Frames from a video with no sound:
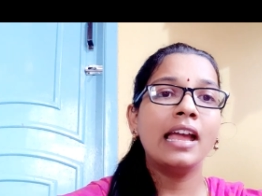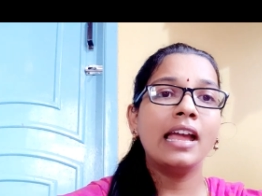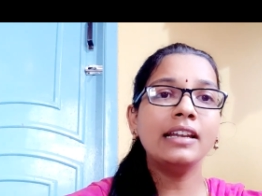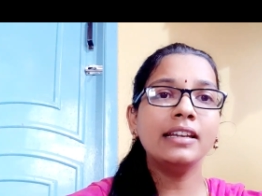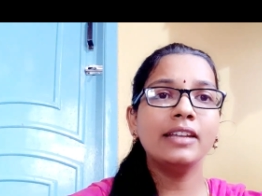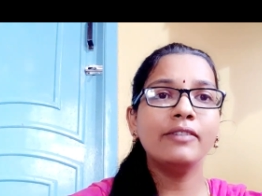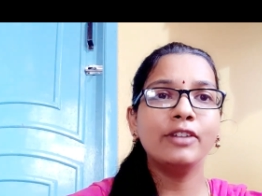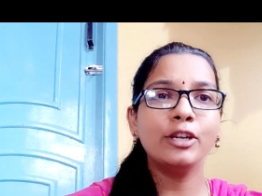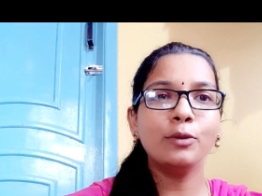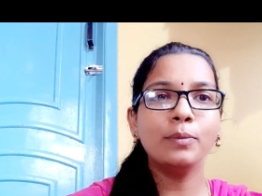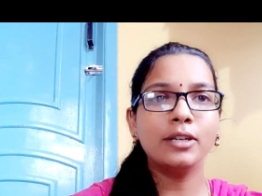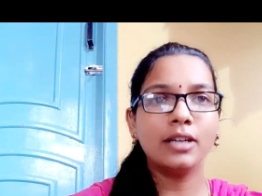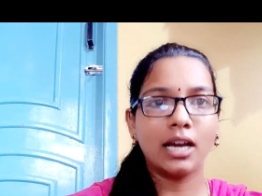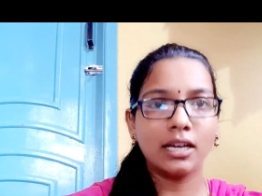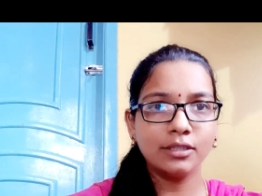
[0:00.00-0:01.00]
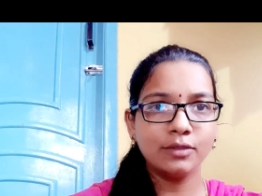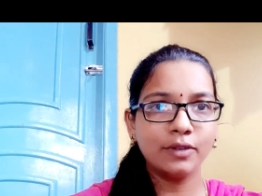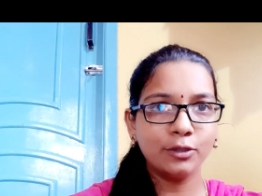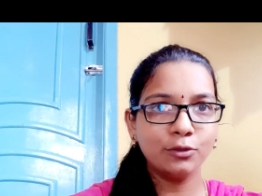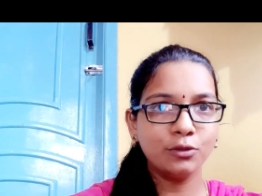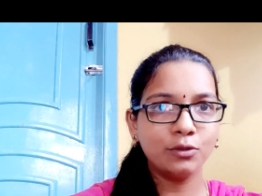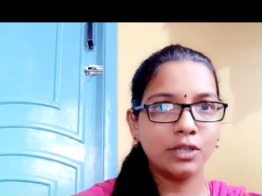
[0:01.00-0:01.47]
అండ్ ఈ వీడియో మీరు లాస్ట్
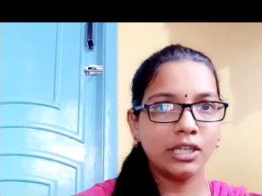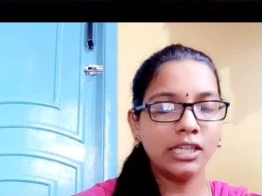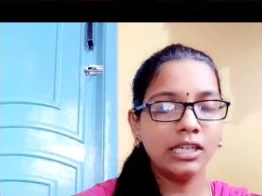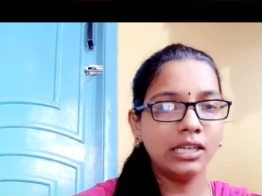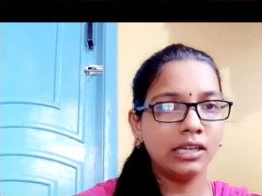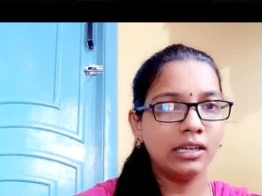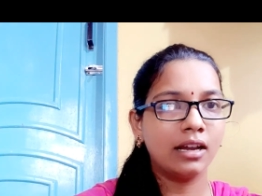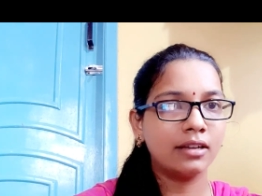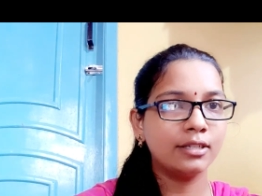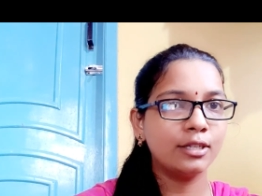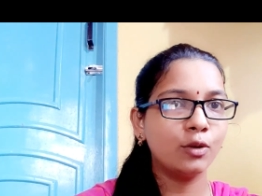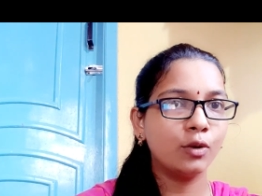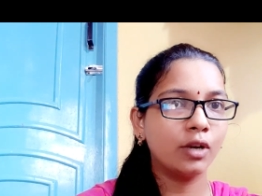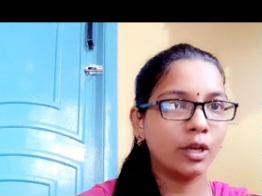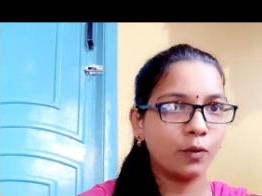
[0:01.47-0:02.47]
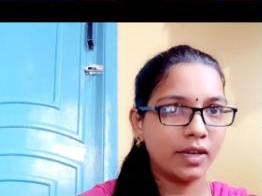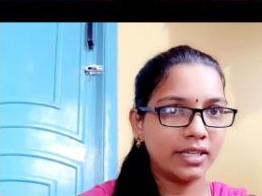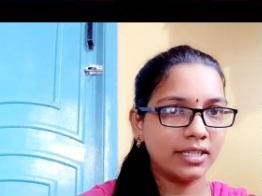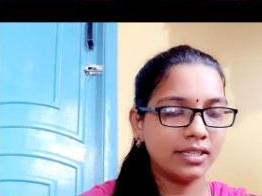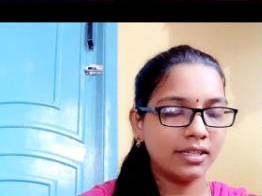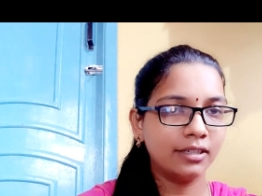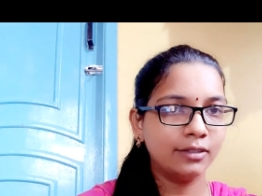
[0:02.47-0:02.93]
వరకు చూడండి నేను లాస్ట్లో ఒక
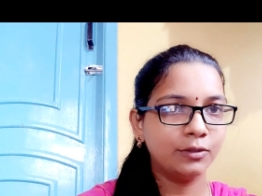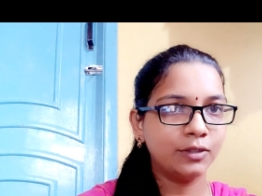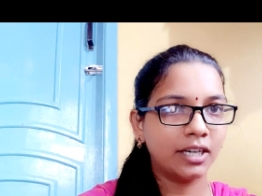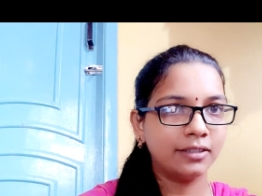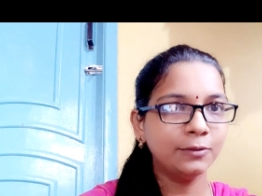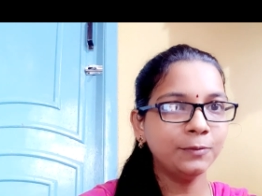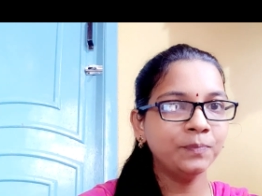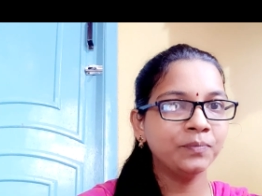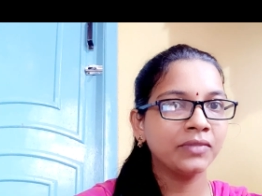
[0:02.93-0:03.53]
క్వశ్చన్ అడుగుతాను